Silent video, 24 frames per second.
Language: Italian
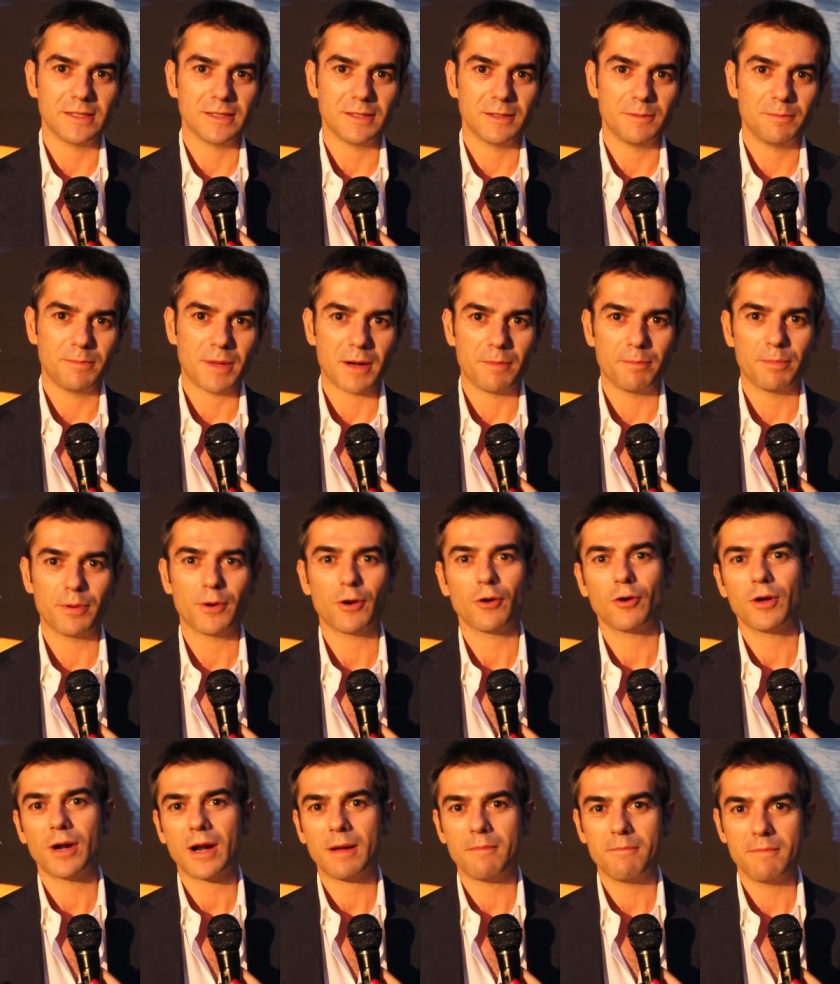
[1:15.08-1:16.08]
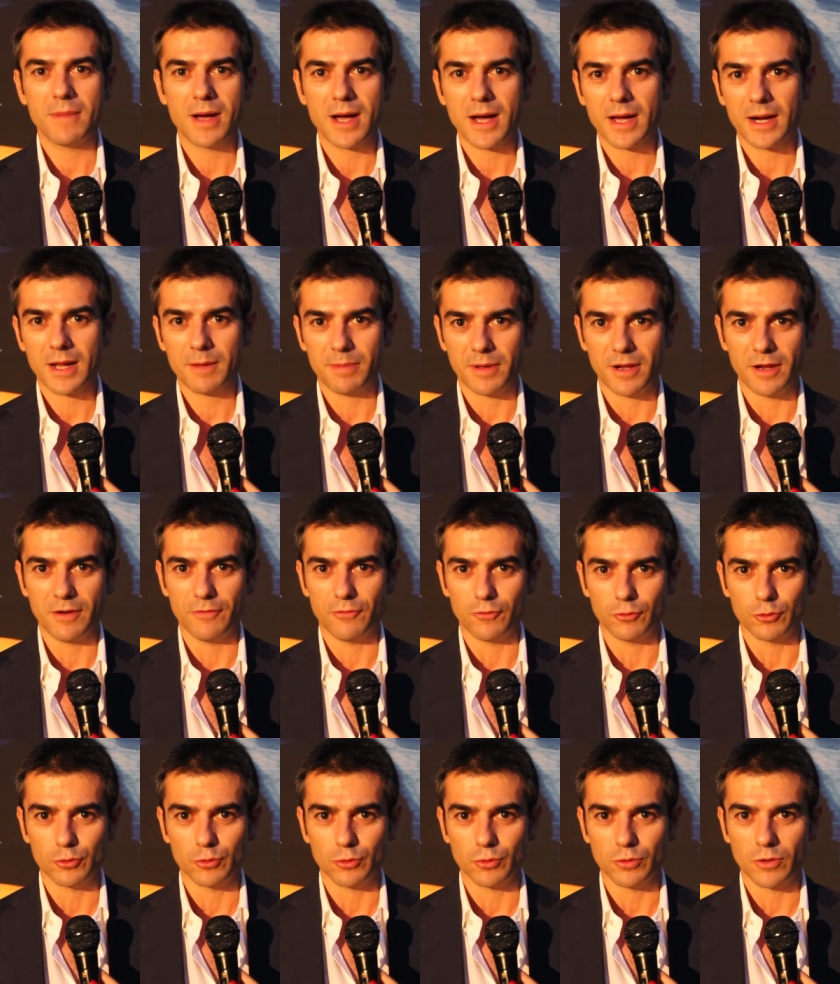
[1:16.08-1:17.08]
eh, per programmare per il
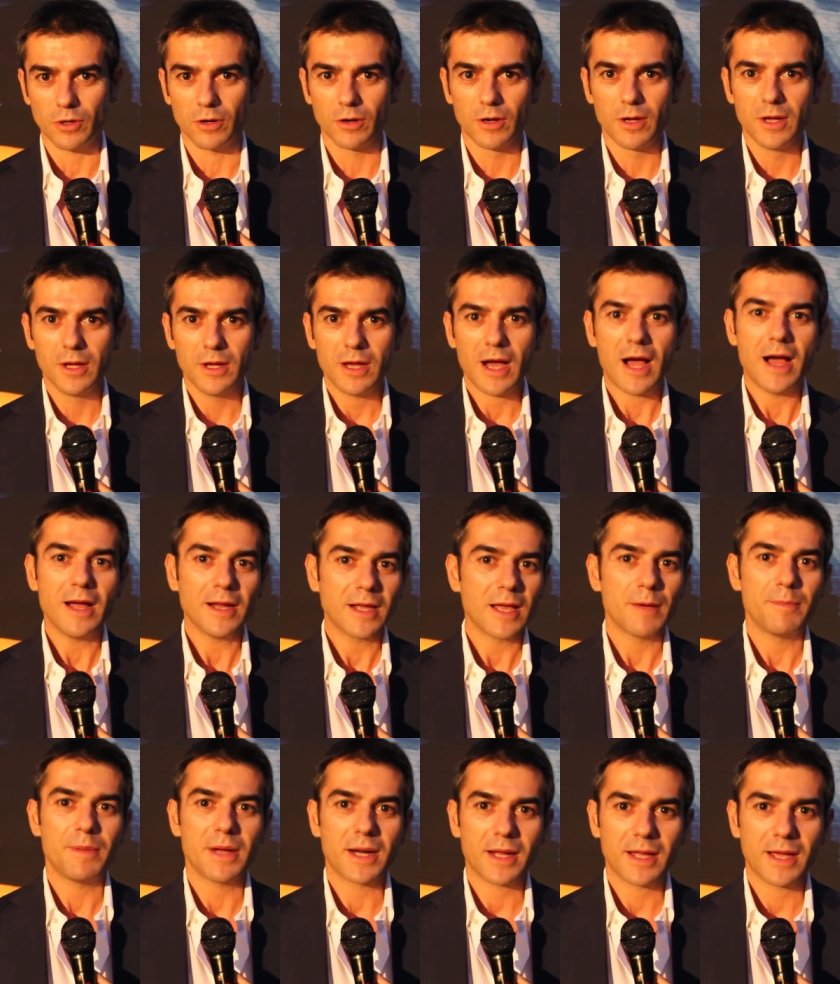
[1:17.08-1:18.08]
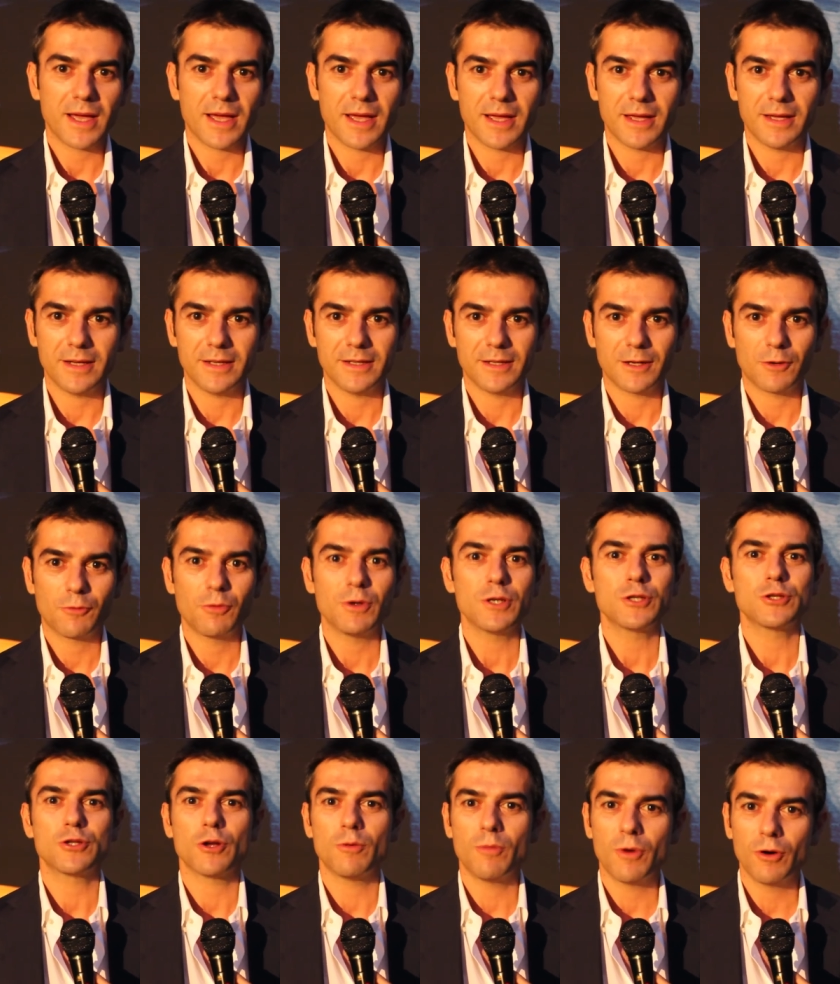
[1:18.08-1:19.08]
futuro, anche perché eh,
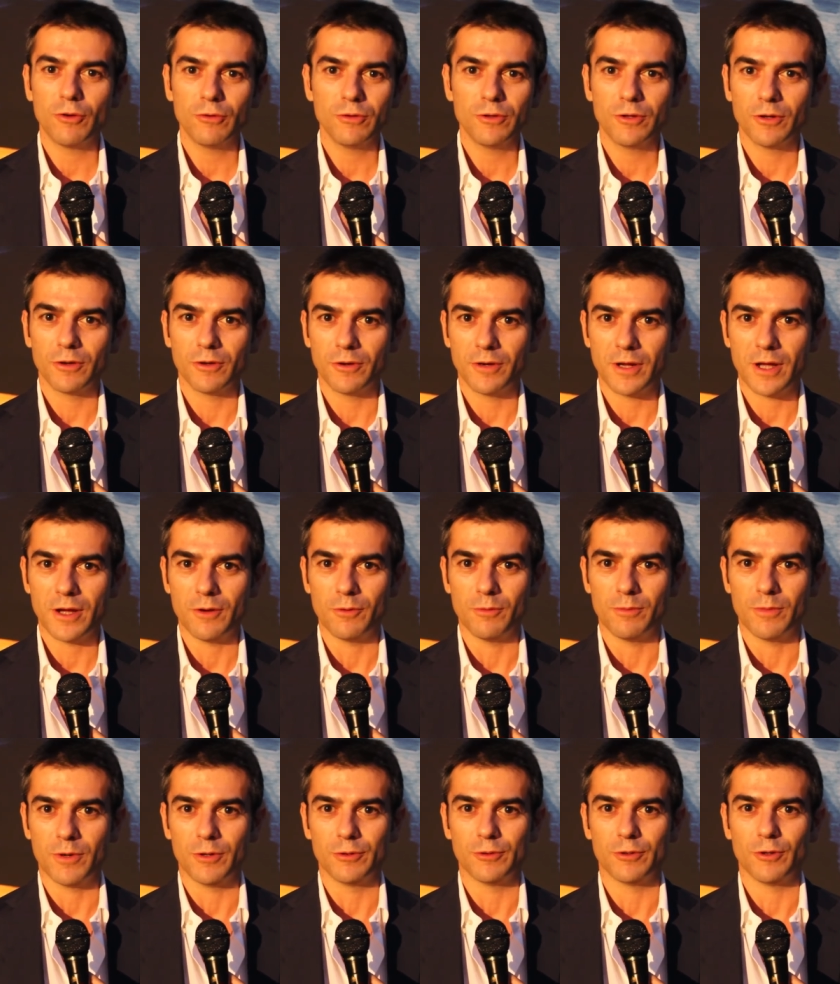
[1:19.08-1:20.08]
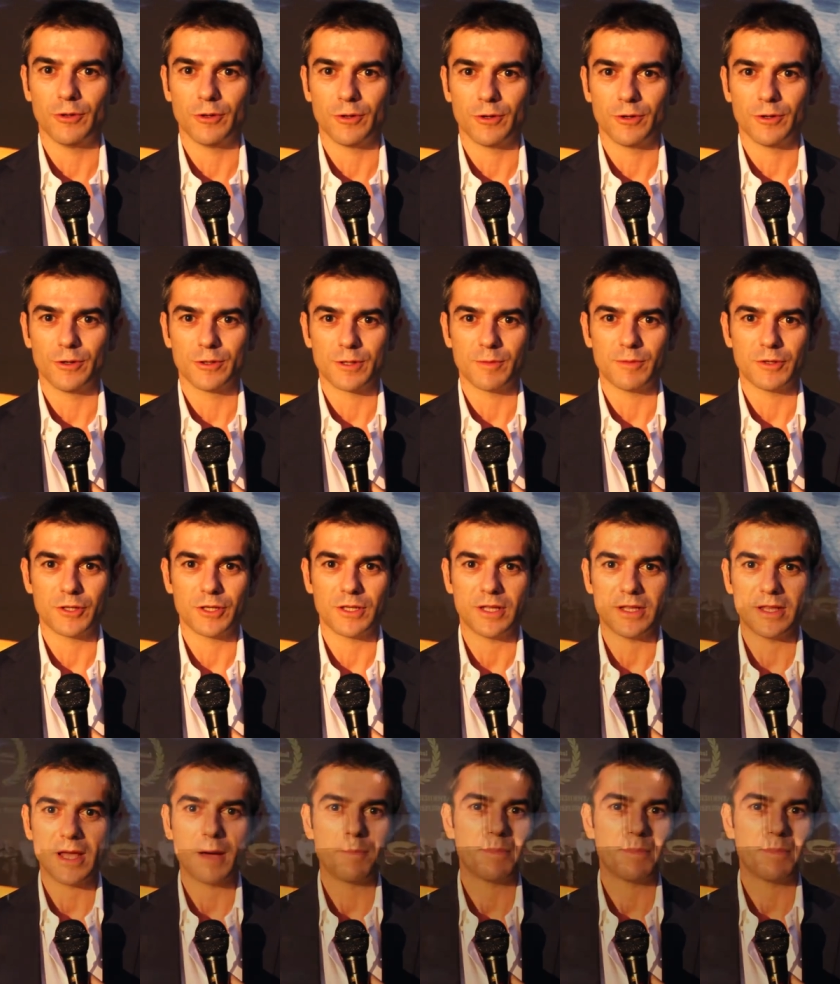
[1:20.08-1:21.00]
questo mondo non è un mondo semplicemente di